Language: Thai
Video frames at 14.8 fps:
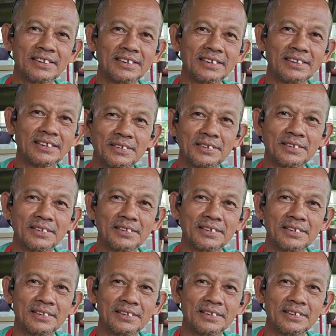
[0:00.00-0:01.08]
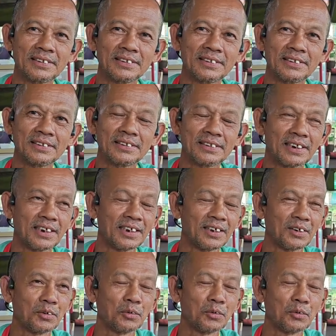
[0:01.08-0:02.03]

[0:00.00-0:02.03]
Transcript: ใจเนี่ยสูบเงินไปประมาณกี่ล้านละ